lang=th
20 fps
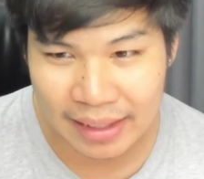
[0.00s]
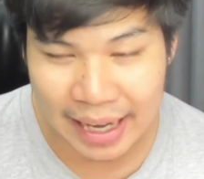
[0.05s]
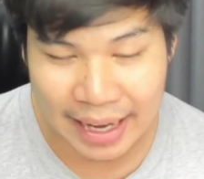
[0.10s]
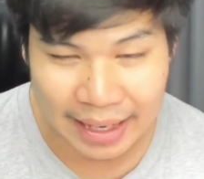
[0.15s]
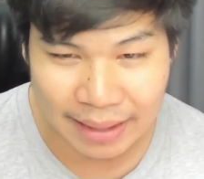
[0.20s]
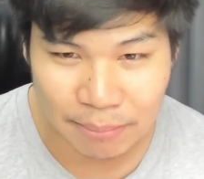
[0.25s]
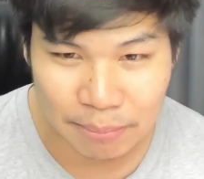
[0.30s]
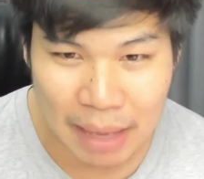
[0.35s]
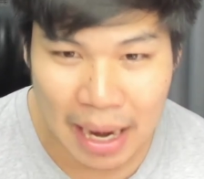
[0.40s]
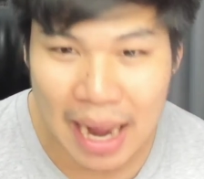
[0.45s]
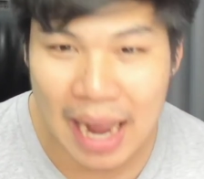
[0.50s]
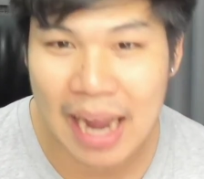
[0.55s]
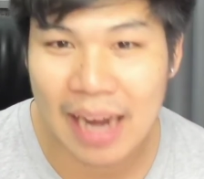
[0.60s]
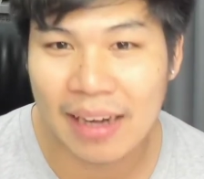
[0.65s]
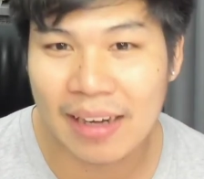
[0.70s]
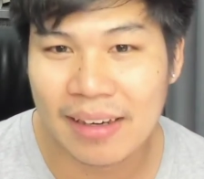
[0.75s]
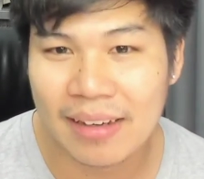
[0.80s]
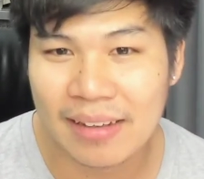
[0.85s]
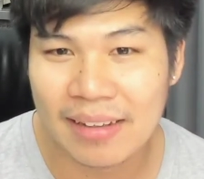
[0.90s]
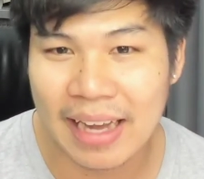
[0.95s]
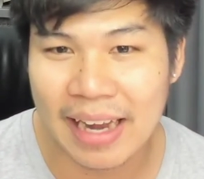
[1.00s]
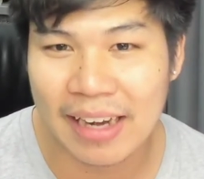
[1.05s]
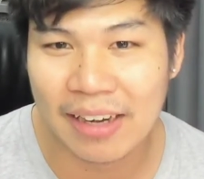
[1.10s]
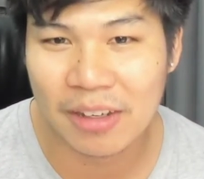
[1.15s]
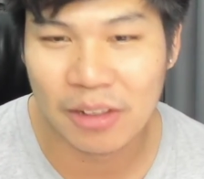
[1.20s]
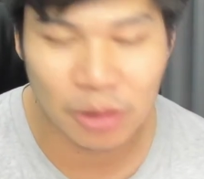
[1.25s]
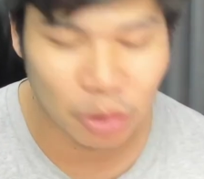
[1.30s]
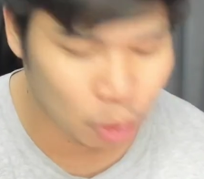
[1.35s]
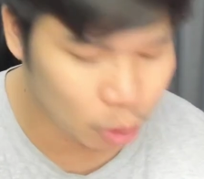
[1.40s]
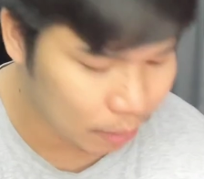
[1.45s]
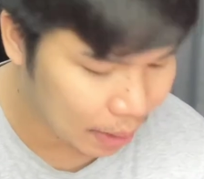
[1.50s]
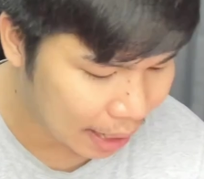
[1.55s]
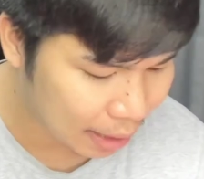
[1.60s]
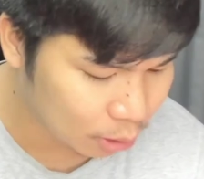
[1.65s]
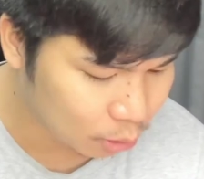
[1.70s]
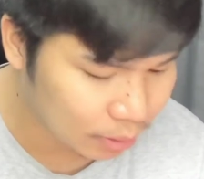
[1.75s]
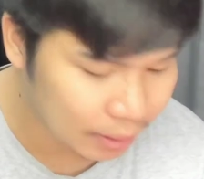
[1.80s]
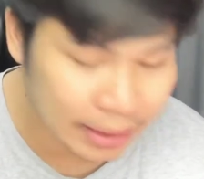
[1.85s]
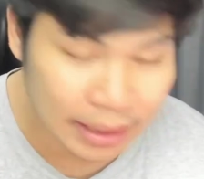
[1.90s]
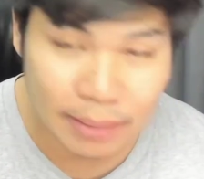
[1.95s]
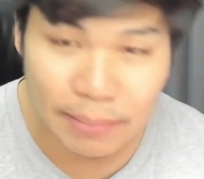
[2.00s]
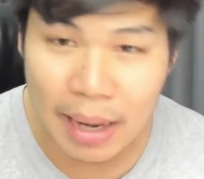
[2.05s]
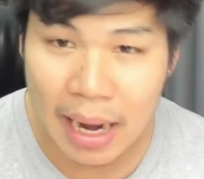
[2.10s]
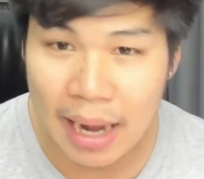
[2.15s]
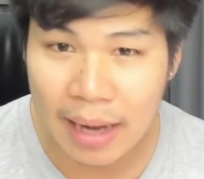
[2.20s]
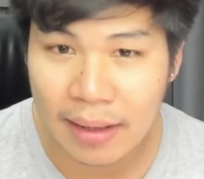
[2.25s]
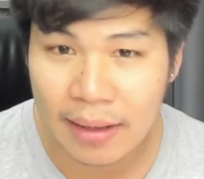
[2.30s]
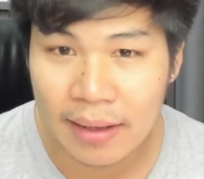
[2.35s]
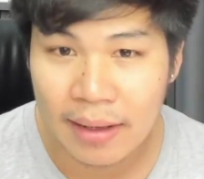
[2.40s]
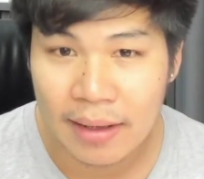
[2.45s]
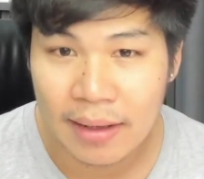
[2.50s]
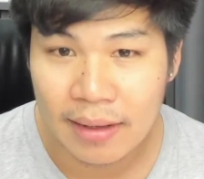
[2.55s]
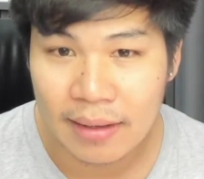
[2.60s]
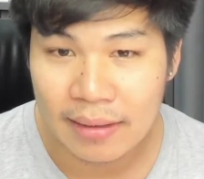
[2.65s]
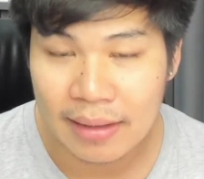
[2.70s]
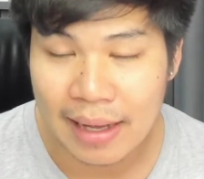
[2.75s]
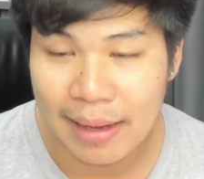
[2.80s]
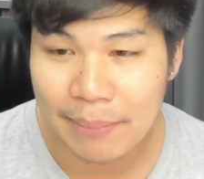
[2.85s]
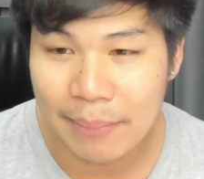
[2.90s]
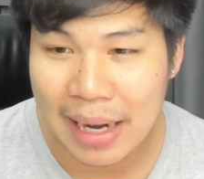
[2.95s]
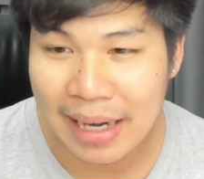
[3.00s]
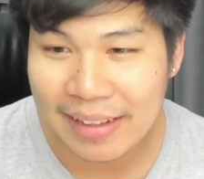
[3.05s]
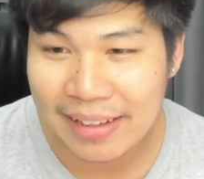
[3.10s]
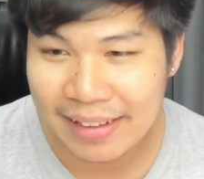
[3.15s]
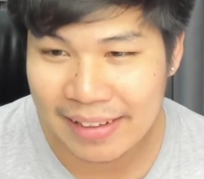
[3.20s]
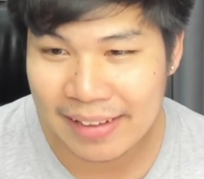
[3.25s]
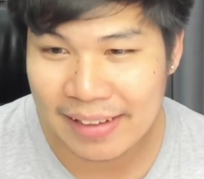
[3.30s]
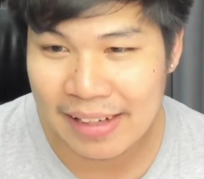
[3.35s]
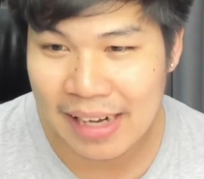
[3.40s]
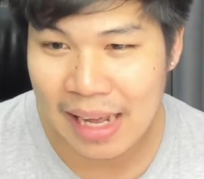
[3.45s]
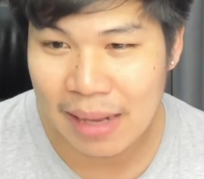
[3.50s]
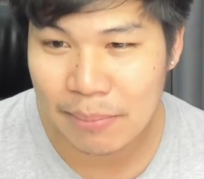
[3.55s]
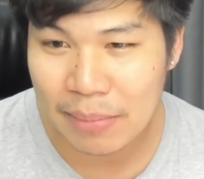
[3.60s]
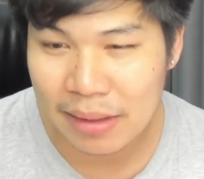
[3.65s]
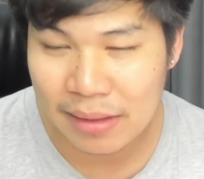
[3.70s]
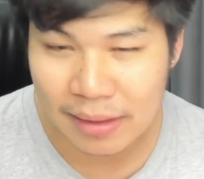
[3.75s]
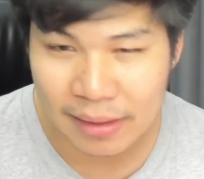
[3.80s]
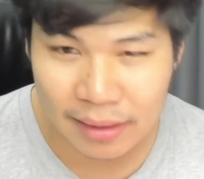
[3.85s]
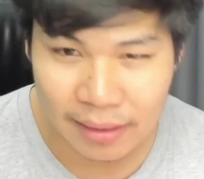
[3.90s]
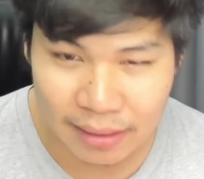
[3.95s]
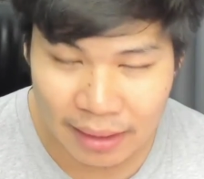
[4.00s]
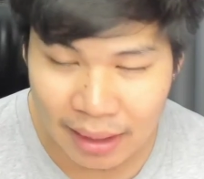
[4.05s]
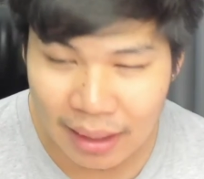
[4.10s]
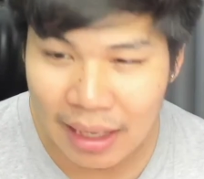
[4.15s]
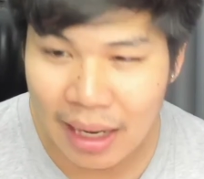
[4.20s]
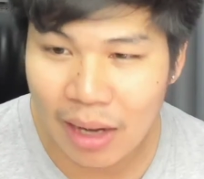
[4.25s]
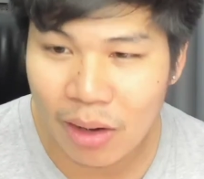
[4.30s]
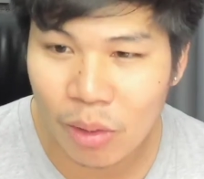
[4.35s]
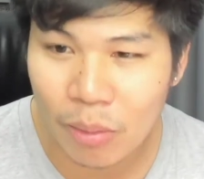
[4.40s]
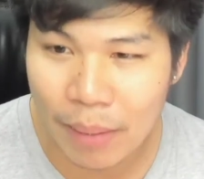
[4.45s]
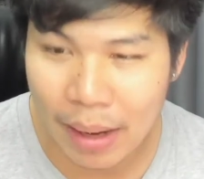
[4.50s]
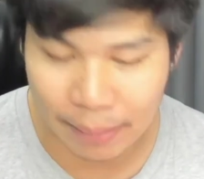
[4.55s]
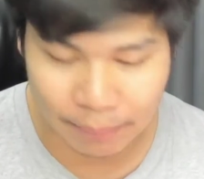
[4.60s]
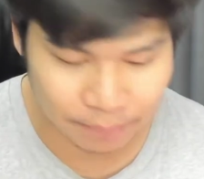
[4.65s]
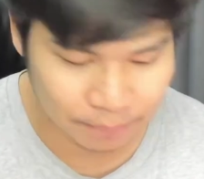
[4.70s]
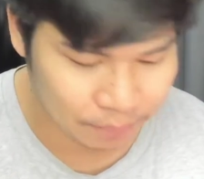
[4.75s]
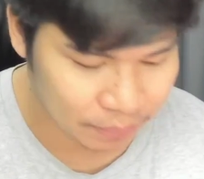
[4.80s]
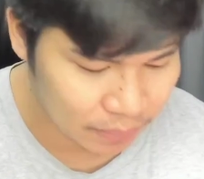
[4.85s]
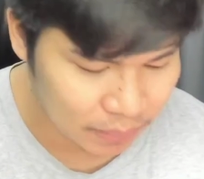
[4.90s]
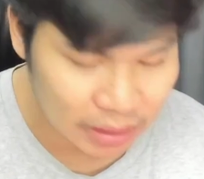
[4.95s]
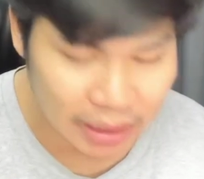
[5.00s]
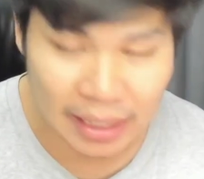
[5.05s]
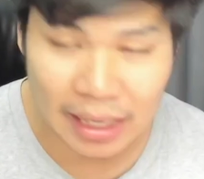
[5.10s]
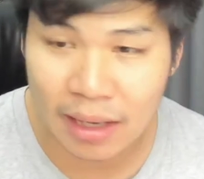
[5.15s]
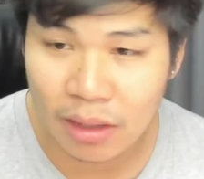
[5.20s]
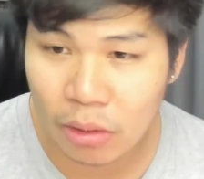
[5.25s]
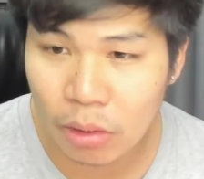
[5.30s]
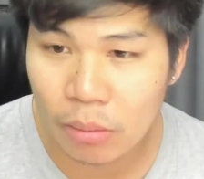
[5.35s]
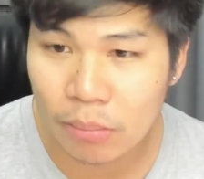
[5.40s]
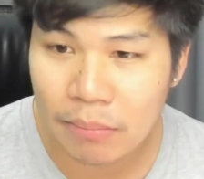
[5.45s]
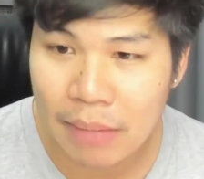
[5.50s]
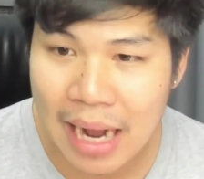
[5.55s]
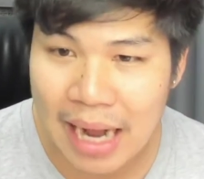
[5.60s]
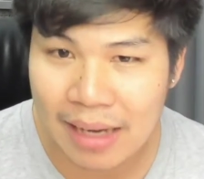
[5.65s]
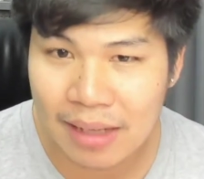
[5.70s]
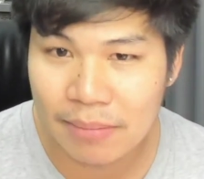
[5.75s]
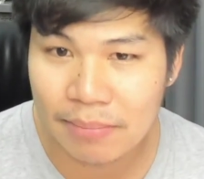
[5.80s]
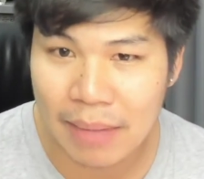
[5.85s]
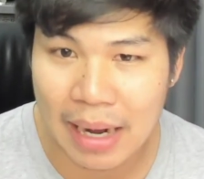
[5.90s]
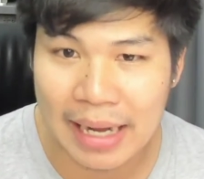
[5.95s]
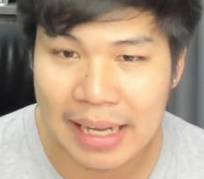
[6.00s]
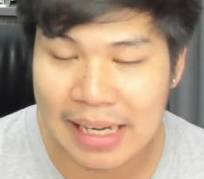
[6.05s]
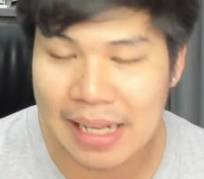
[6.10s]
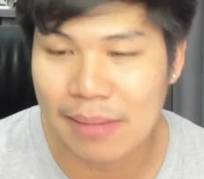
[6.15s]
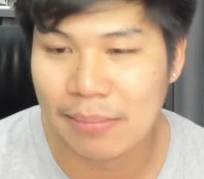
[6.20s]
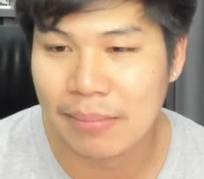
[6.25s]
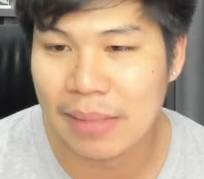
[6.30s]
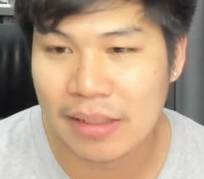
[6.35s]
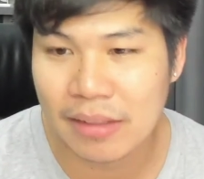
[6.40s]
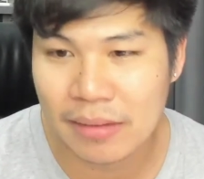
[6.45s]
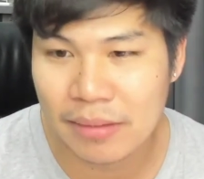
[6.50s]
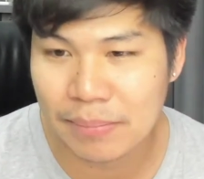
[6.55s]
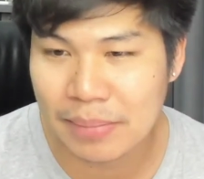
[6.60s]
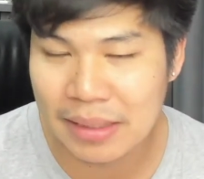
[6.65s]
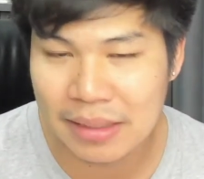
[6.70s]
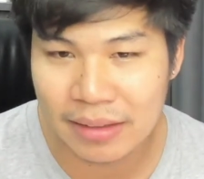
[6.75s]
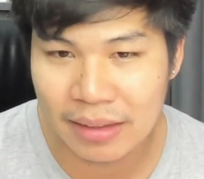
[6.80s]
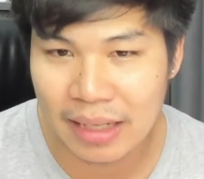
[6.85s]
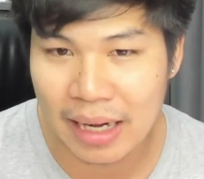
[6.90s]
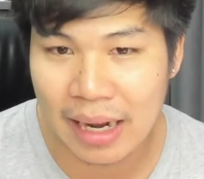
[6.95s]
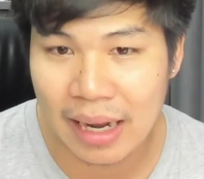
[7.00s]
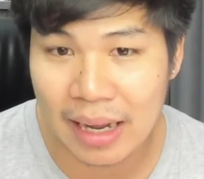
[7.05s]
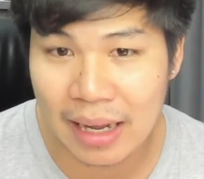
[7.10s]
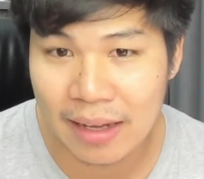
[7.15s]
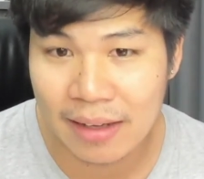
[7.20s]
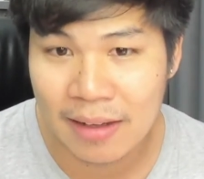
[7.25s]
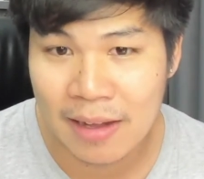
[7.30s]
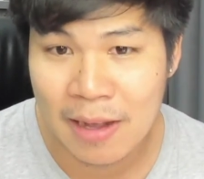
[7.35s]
เก่งมากเก่งดูฮะรุ่นนี้มาก แต่บางทีนะบางทีถ้าเราแบบใช้อารมณ์มากเกินไปเนี่ยไม่พิจารณา